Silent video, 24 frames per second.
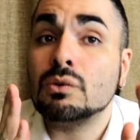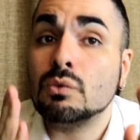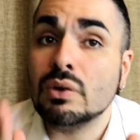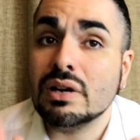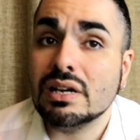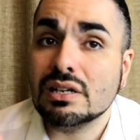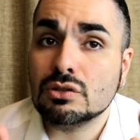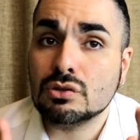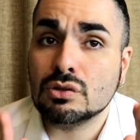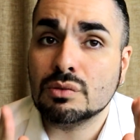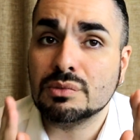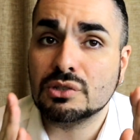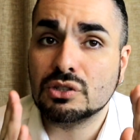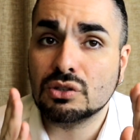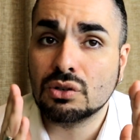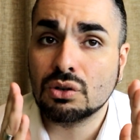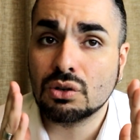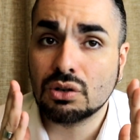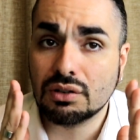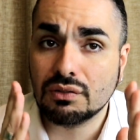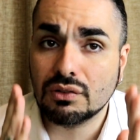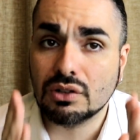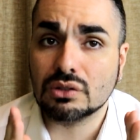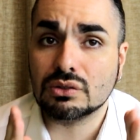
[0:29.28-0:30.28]
questo mi
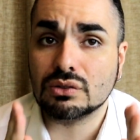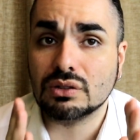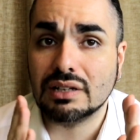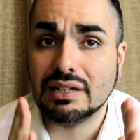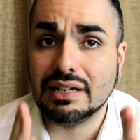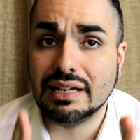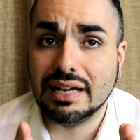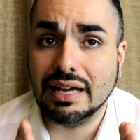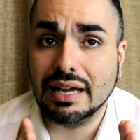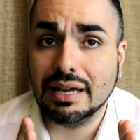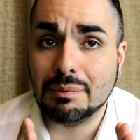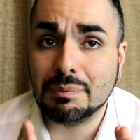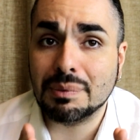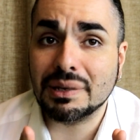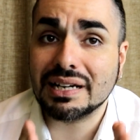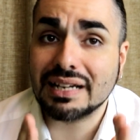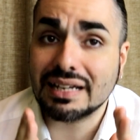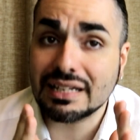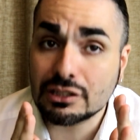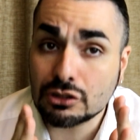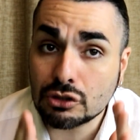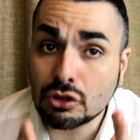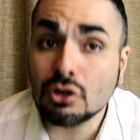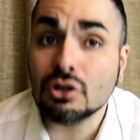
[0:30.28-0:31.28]
sono rivolto a lei,
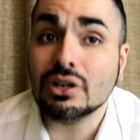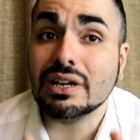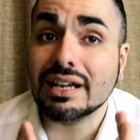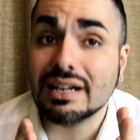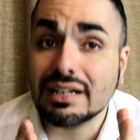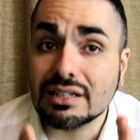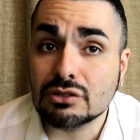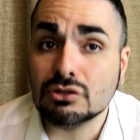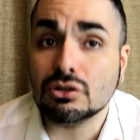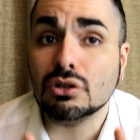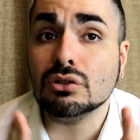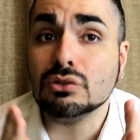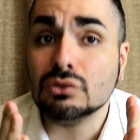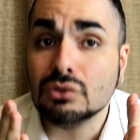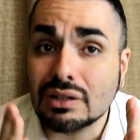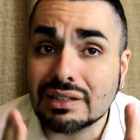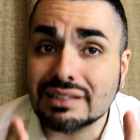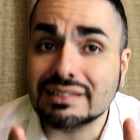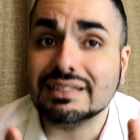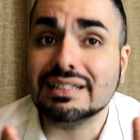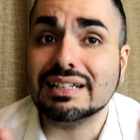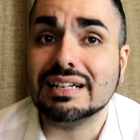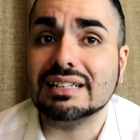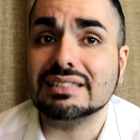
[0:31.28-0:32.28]
perché so che ha risolto
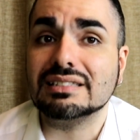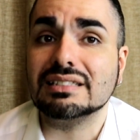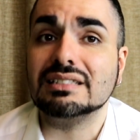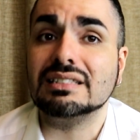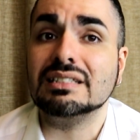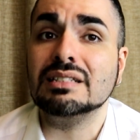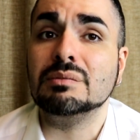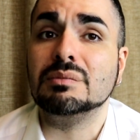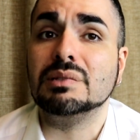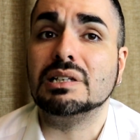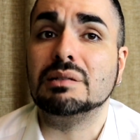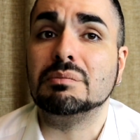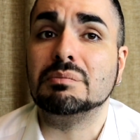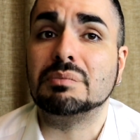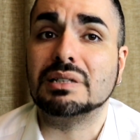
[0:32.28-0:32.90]
altri casi simili in